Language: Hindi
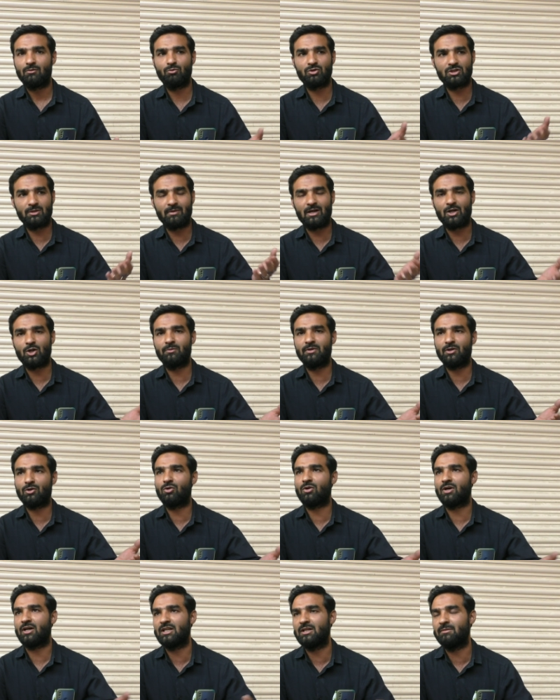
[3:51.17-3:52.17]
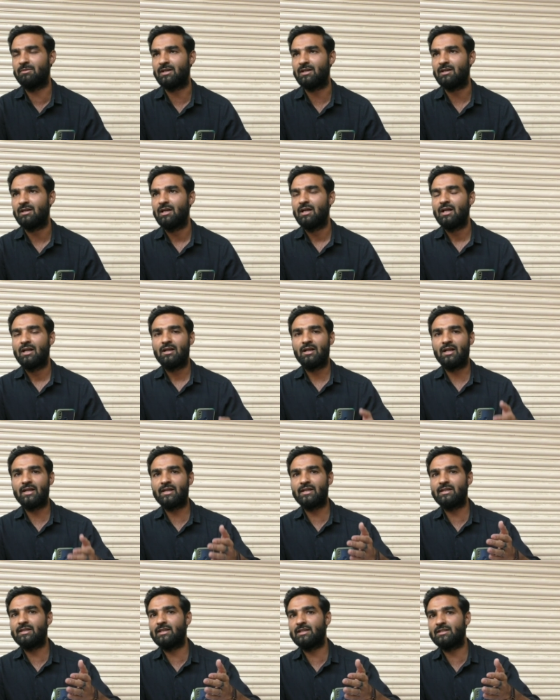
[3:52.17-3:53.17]
मुझे मालूम ये लोग गरीब हैं
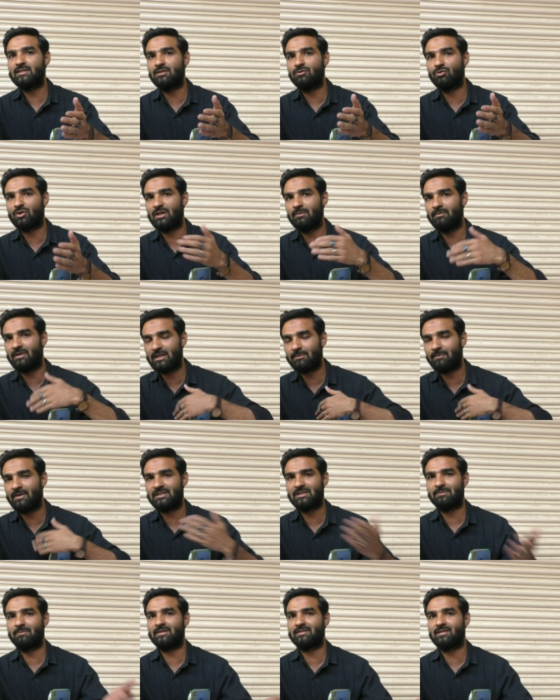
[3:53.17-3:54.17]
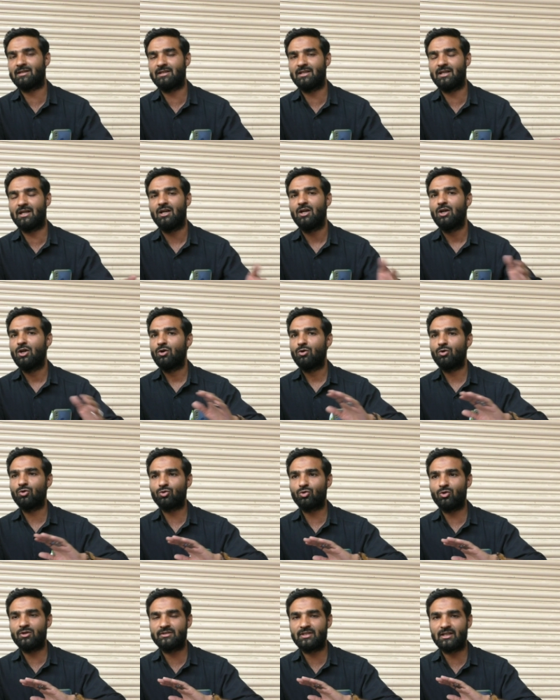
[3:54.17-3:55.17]
लेकिन ये जिन्होंने मेरे पास से पैसा लिया
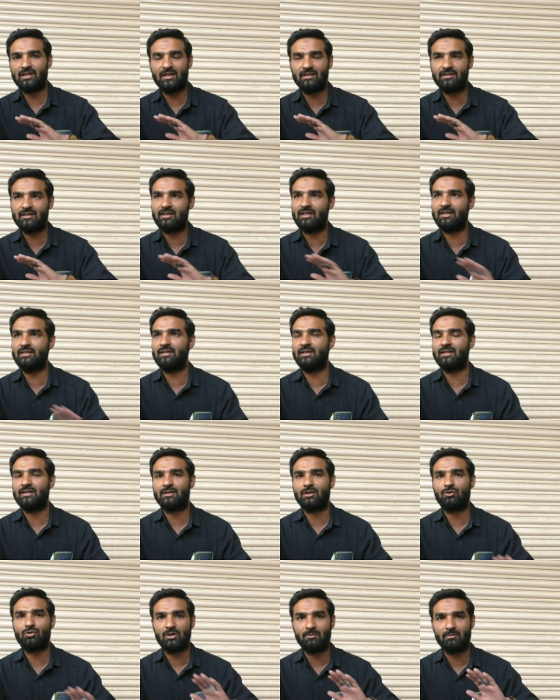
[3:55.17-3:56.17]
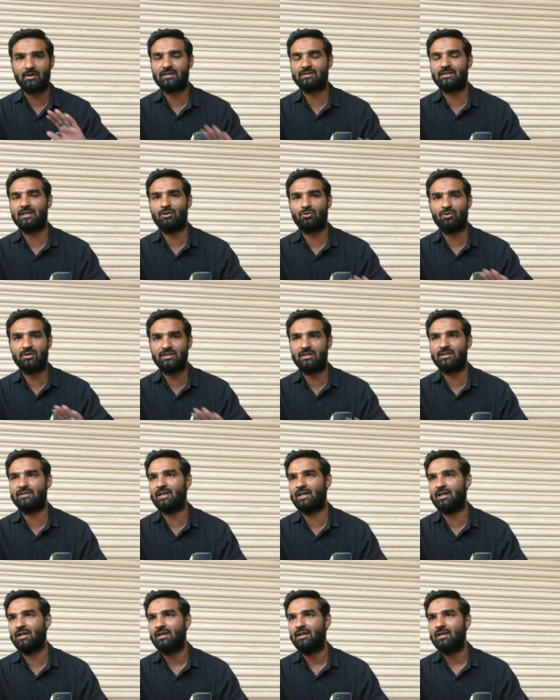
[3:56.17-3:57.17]
उनको इससे लेन देन नहीं है कि कोई मरता कोई
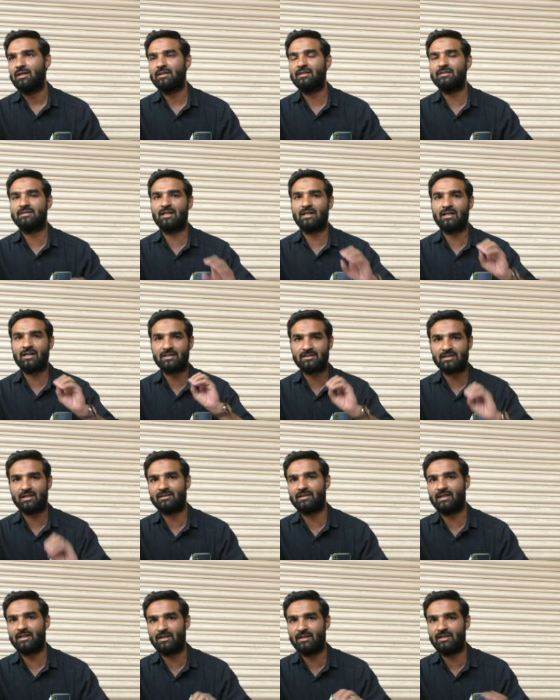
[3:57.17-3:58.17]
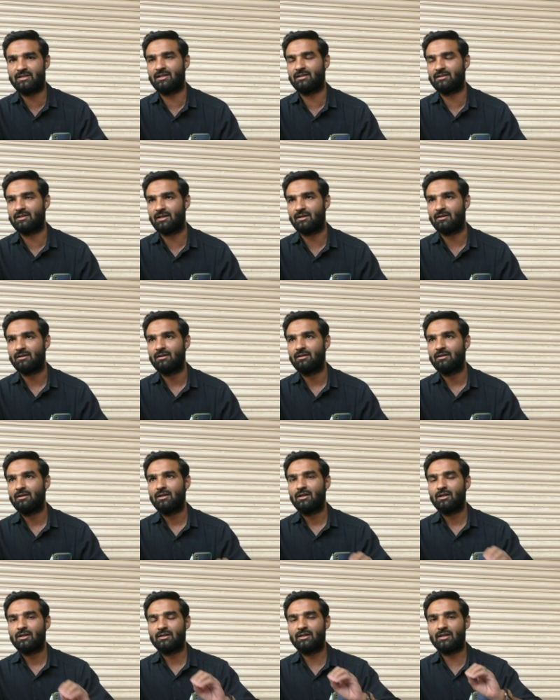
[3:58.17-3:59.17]
जीता किसी का घर चलता या नहीं चलता
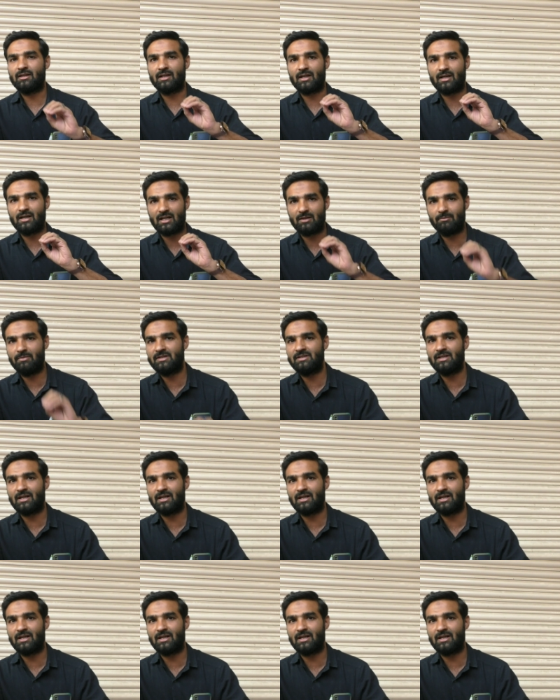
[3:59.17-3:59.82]
कि घर बिक